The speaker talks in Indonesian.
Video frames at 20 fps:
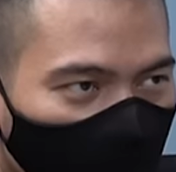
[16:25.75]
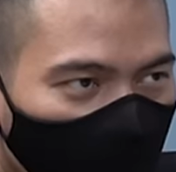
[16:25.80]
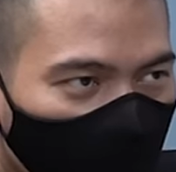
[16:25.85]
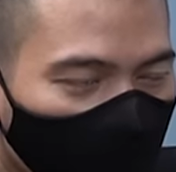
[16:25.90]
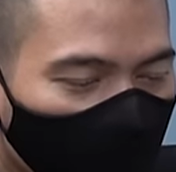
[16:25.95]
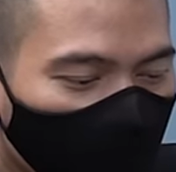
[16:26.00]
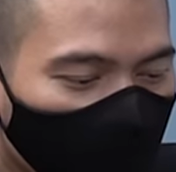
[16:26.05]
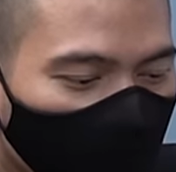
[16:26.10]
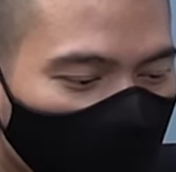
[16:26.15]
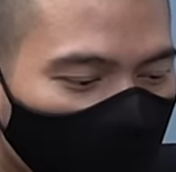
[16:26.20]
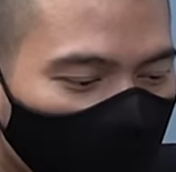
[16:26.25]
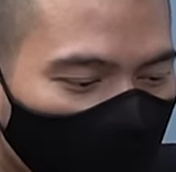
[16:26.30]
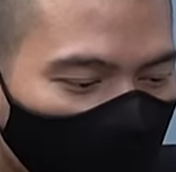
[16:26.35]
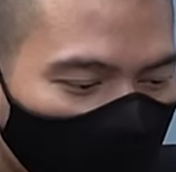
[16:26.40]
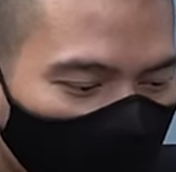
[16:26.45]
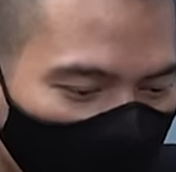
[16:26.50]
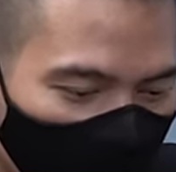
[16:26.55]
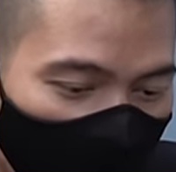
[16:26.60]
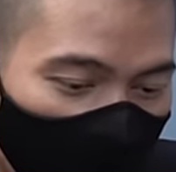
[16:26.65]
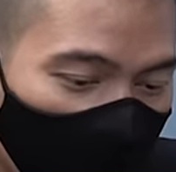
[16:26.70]
nambah
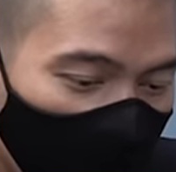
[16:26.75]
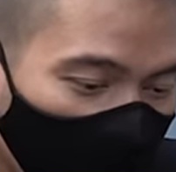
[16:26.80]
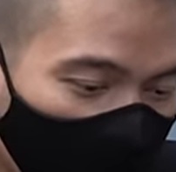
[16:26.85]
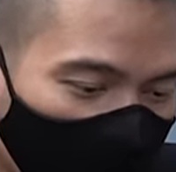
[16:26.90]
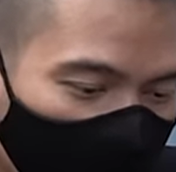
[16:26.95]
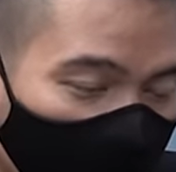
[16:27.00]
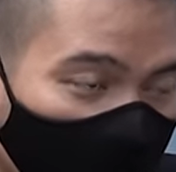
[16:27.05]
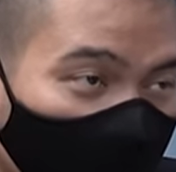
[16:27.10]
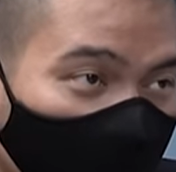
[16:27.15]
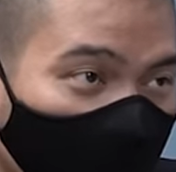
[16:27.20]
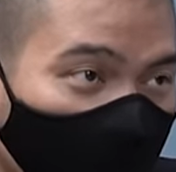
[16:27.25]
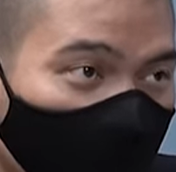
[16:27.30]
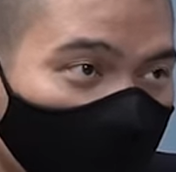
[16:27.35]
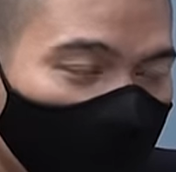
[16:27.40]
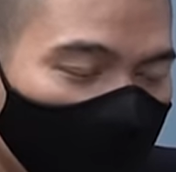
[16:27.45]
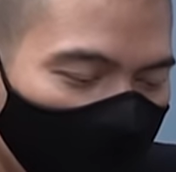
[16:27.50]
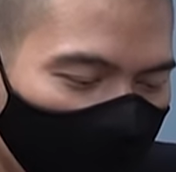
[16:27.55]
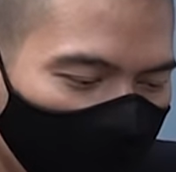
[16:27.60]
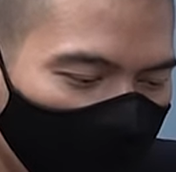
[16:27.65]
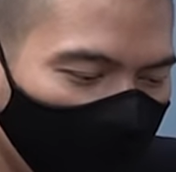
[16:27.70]
lebih parah lagi. lagi
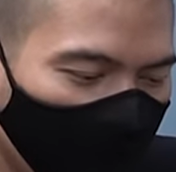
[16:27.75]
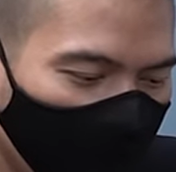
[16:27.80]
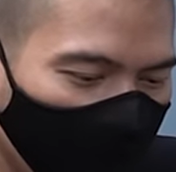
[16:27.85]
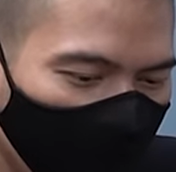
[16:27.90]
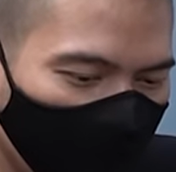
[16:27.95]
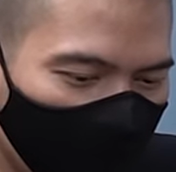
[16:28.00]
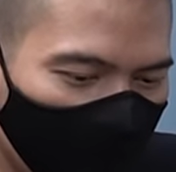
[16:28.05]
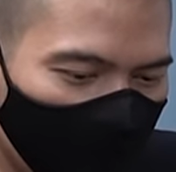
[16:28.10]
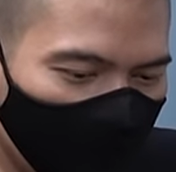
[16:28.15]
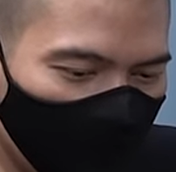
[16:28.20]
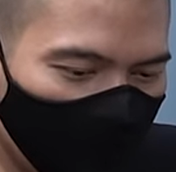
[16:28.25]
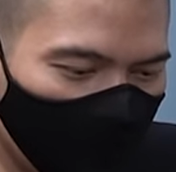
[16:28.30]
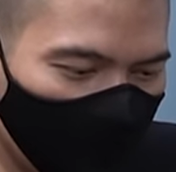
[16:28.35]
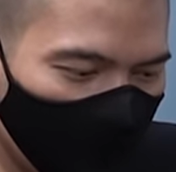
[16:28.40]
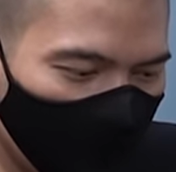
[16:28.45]
kan. Iya, nah, betul. Nah kalau